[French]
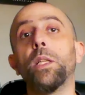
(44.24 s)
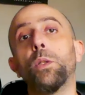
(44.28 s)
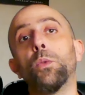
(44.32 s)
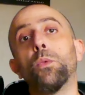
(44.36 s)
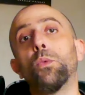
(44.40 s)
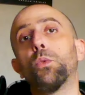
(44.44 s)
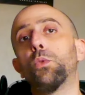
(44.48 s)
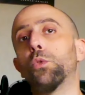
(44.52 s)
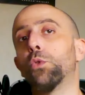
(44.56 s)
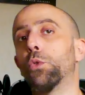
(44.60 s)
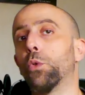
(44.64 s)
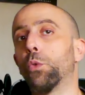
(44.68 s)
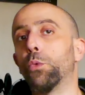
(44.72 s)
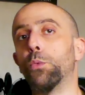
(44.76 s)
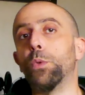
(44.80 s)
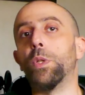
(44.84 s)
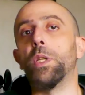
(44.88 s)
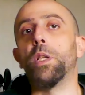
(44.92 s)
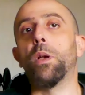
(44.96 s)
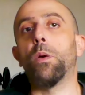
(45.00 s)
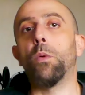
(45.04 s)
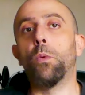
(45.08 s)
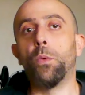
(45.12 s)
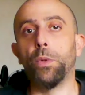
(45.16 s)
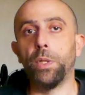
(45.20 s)
Et donc aujourd'hui,
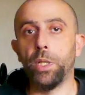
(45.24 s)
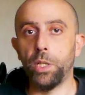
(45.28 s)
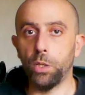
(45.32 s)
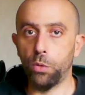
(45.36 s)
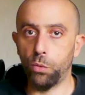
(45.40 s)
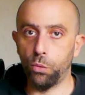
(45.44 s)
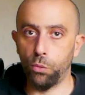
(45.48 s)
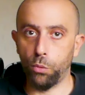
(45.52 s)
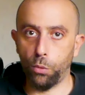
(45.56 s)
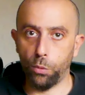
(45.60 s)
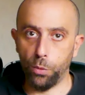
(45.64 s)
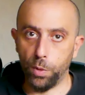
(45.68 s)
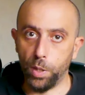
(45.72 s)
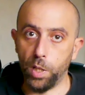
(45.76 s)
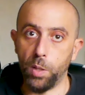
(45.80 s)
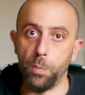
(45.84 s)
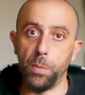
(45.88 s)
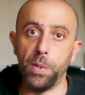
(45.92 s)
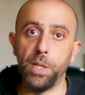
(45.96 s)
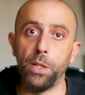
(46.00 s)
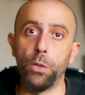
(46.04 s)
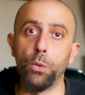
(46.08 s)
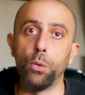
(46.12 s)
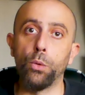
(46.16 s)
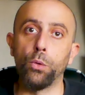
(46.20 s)
on est sur une
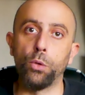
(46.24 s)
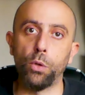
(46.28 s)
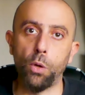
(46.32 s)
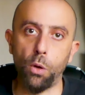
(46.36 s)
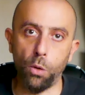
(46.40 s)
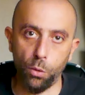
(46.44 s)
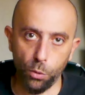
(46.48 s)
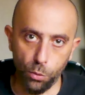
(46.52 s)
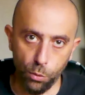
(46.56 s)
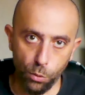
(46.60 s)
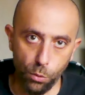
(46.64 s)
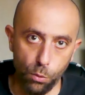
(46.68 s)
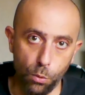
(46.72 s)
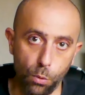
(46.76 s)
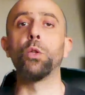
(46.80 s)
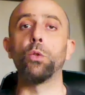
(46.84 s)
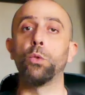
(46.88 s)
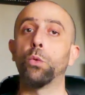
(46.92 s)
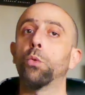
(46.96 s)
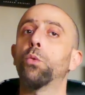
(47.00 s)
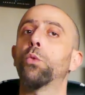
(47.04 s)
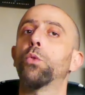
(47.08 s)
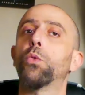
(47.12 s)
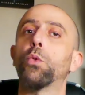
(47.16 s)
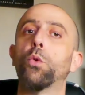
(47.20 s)
limite de 30 euros.
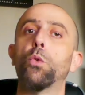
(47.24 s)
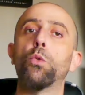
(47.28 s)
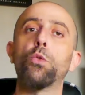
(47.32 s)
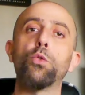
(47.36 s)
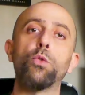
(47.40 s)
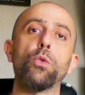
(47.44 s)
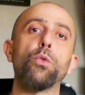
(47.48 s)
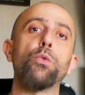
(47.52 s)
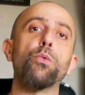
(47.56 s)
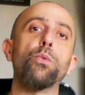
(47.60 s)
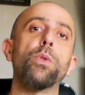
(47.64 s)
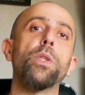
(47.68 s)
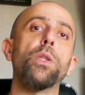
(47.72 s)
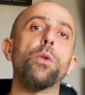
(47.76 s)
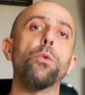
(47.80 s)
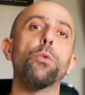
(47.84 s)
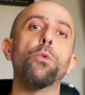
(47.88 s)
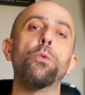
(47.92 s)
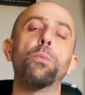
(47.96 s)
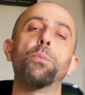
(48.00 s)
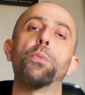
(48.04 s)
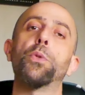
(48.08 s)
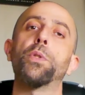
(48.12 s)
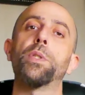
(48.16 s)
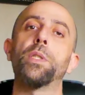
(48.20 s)
Donc aujourd'hui,
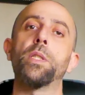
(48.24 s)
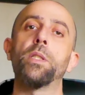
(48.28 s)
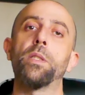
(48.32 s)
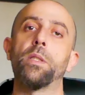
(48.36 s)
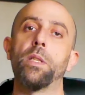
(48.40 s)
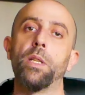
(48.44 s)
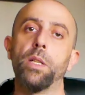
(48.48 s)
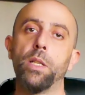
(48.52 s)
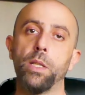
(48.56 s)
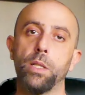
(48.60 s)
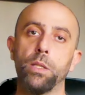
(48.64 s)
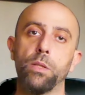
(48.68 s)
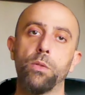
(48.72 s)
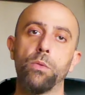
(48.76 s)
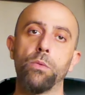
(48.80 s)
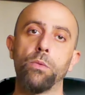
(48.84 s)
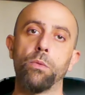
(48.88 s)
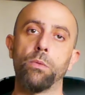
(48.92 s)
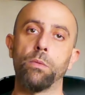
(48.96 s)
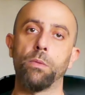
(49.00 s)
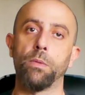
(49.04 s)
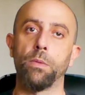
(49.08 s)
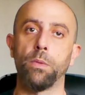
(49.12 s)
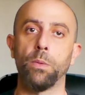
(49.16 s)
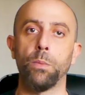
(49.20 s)
une petite
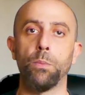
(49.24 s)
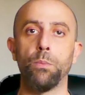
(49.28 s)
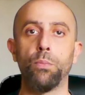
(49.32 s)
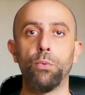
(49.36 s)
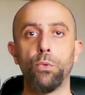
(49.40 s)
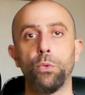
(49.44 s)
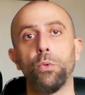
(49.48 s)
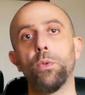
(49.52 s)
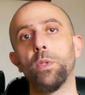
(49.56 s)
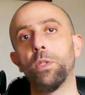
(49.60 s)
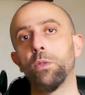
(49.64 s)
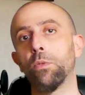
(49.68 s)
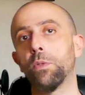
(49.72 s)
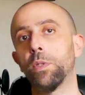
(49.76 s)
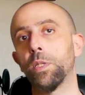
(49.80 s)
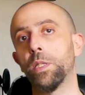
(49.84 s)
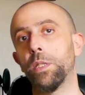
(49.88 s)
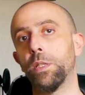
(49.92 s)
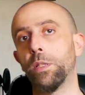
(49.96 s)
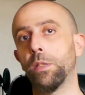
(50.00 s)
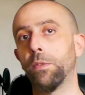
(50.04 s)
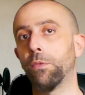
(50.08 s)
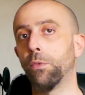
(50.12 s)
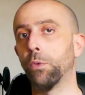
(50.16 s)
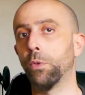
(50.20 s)
sélection plutôt
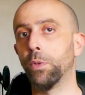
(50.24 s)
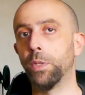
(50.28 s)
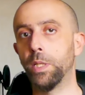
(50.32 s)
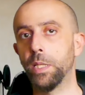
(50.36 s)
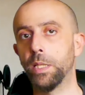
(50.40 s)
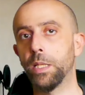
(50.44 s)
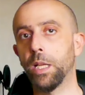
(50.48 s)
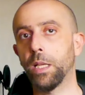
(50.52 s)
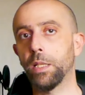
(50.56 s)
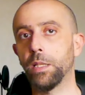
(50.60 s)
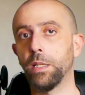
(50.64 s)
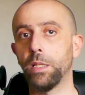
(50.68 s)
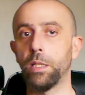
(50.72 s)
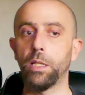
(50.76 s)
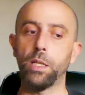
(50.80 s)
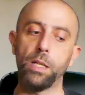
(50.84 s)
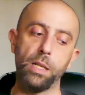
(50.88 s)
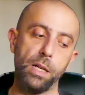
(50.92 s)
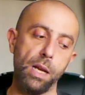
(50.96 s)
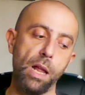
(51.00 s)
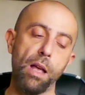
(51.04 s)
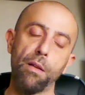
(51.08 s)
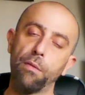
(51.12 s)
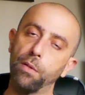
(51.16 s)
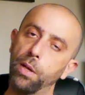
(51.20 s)
exhaustive de 10
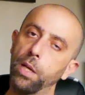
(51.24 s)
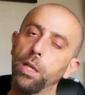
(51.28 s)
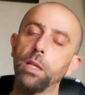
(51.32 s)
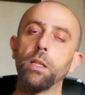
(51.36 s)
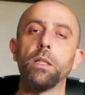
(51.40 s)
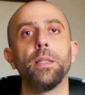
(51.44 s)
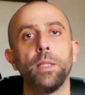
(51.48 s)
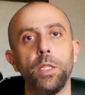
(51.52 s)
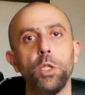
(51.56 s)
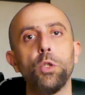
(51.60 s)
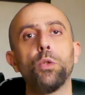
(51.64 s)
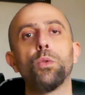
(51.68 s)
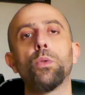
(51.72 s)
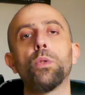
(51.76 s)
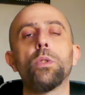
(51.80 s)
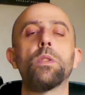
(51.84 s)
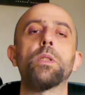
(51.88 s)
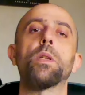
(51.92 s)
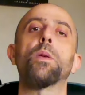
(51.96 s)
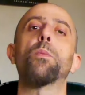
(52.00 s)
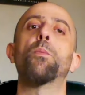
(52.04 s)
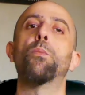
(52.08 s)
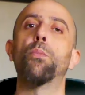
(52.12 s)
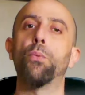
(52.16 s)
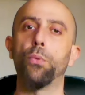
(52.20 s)
articles avec des choses
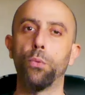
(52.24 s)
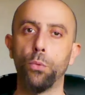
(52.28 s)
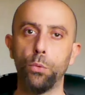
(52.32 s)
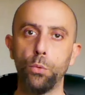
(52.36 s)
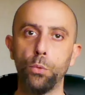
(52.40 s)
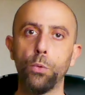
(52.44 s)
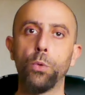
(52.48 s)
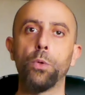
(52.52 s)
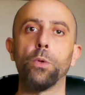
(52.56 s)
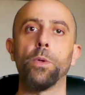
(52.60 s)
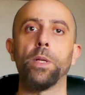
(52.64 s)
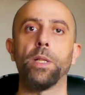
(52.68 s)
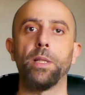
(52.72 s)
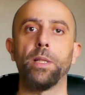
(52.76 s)
plutôt